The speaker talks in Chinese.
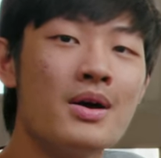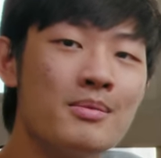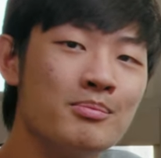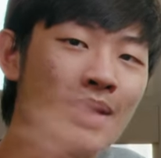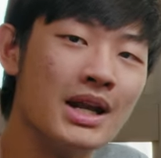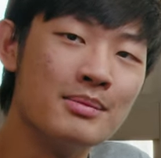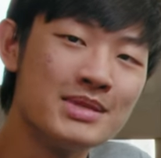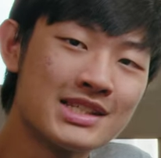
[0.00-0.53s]

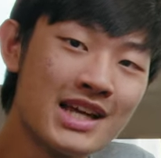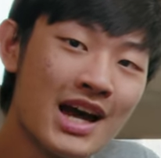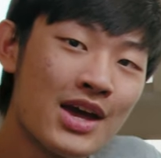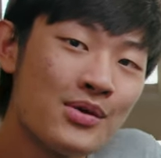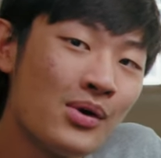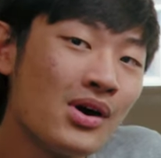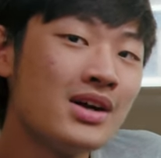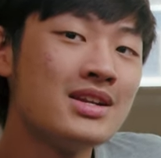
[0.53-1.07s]
My name is
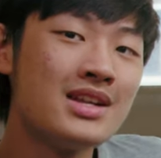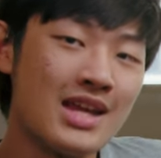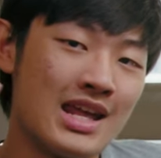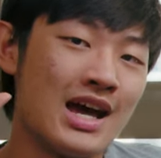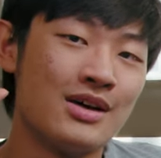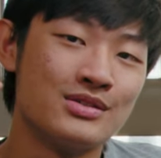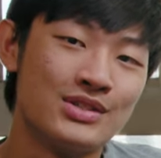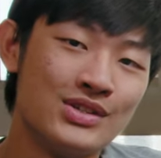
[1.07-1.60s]
Kaiwan，and
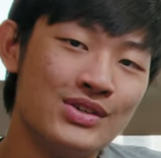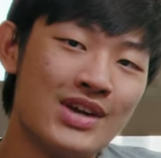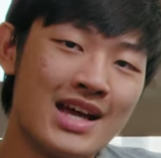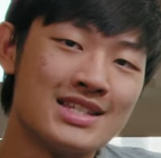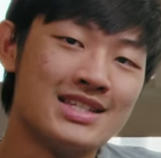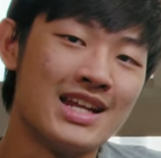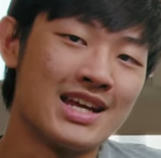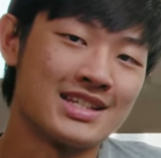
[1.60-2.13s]
I'll see you
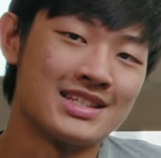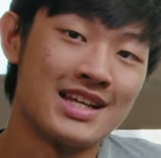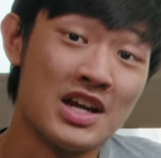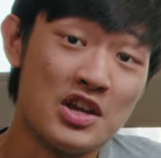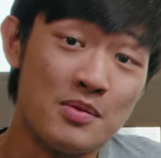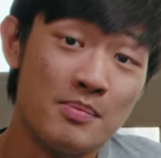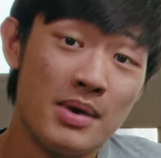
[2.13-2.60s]
guys next time.